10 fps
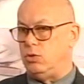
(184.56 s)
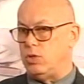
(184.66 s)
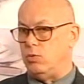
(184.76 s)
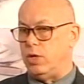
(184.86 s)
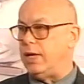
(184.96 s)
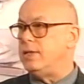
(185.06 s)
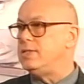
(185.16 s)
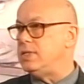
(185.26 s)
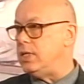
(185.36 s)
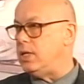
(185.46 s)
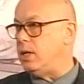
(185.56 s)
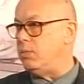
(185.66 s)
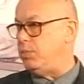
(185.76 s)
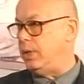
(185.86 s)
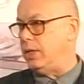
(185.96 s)
diciamo garanzie
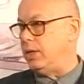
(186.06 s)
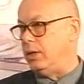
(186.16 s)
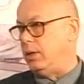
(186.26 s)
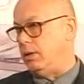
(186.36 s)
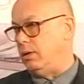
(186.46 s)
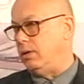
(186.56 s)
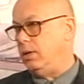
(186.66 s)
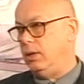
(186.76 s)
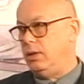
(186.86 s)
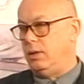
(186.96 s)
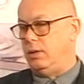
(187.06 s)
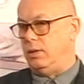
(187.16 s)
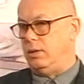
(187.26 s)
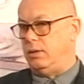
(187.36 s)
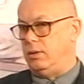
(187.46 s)
per, eh,
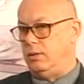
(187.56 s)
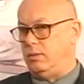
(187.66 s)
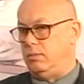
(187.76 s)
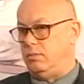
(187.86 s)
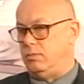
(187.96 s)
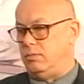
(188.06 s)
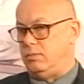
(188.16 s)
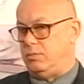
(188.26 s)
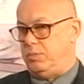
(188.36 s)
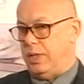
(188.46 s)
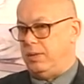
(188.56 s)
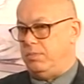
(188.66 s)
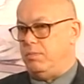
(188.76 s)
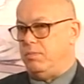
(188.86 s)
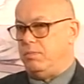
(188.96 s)
eh, per,
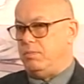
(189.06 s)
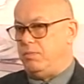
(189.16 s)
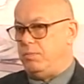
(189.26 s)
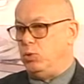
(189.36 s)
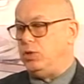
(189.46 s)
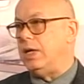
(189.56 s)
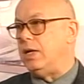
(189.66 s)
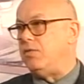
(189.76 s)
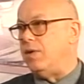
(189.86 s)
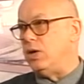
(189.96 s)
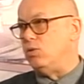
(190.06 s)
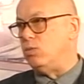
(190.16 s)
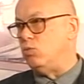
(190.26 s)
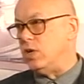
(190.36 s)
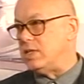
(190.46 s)
poterne fare
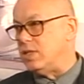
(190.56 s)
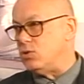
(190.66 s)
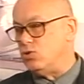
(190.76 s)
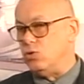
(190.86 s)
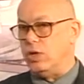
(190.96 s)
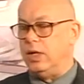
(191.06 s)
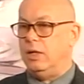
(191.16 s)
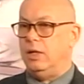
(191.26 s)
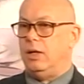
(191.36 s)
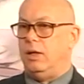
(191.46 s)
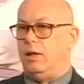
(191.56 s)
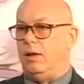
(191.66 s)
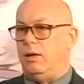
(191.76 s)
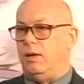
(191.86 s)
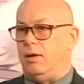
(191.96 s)
una buona stagione.
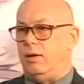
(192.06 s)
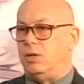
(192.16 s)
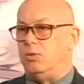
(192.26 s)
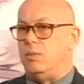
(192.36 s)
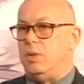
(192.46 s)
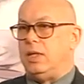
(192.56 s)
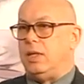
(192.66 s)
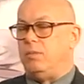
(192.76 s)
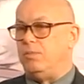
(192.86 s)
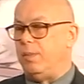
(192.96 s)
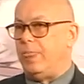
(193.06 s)
Eh, naturalmente